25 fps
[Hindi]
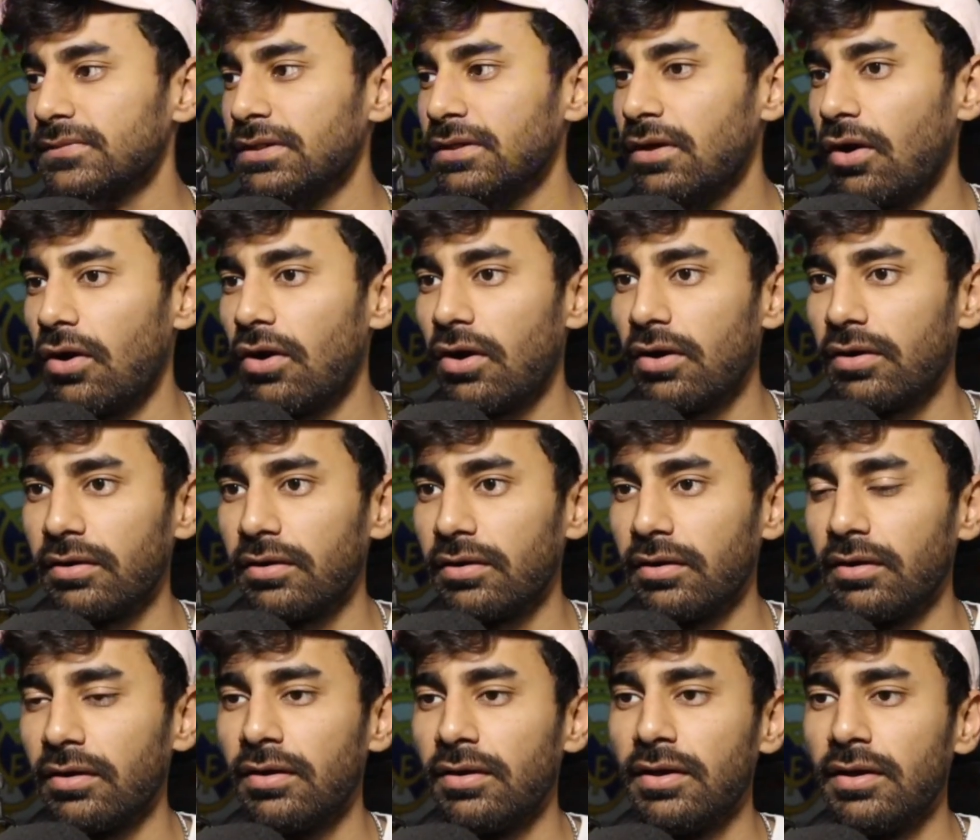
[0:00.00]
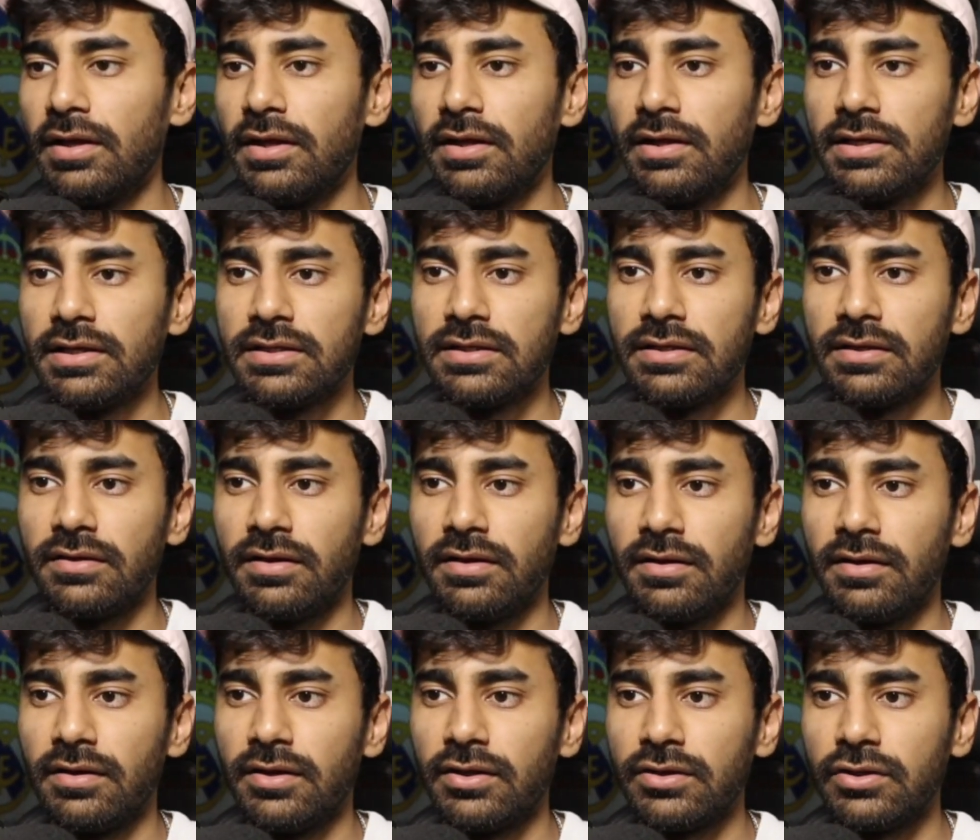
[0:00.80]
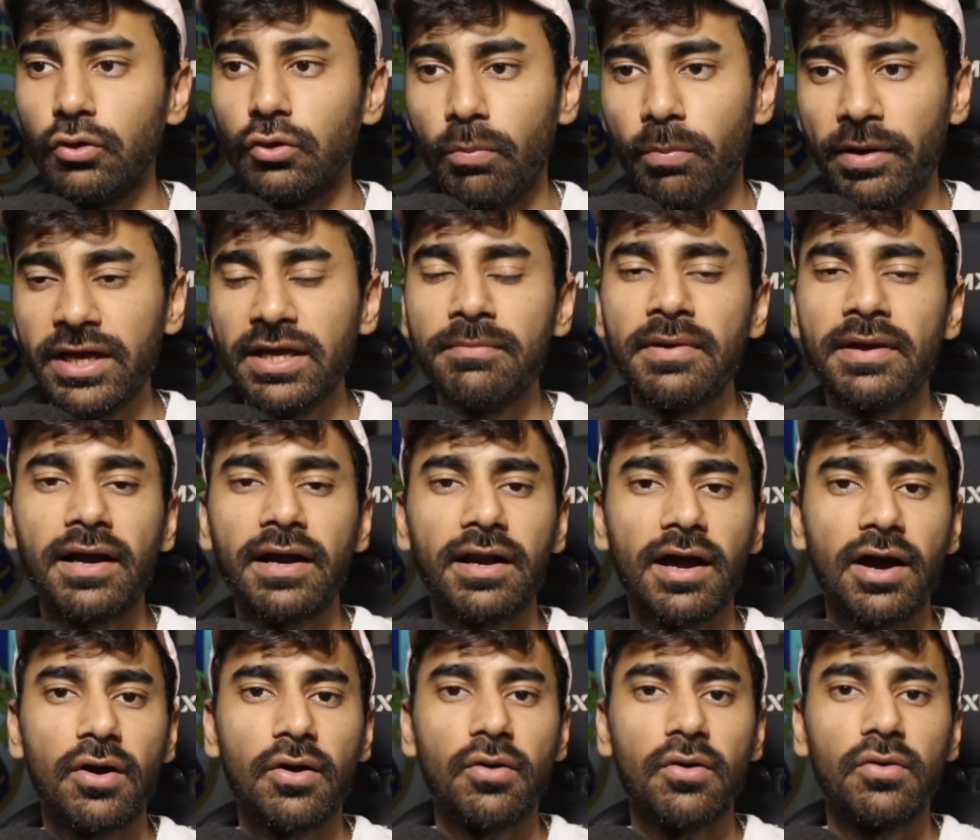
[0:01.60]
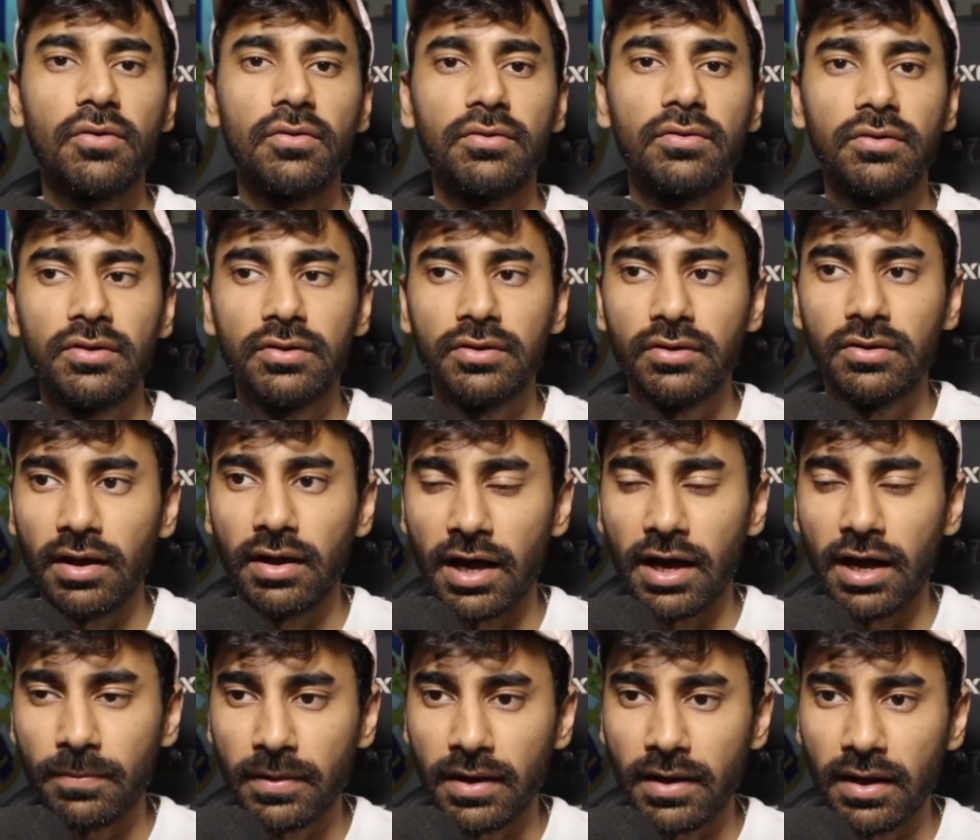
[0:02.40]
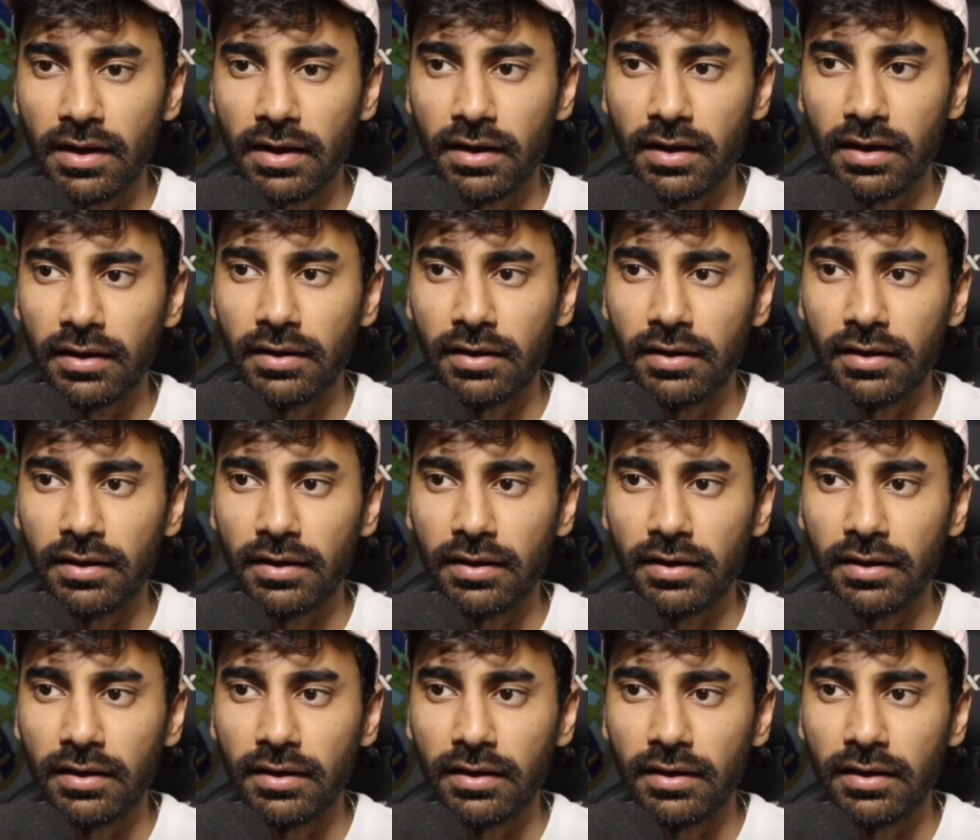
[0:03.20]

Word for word: और दुबई में कराओ आपका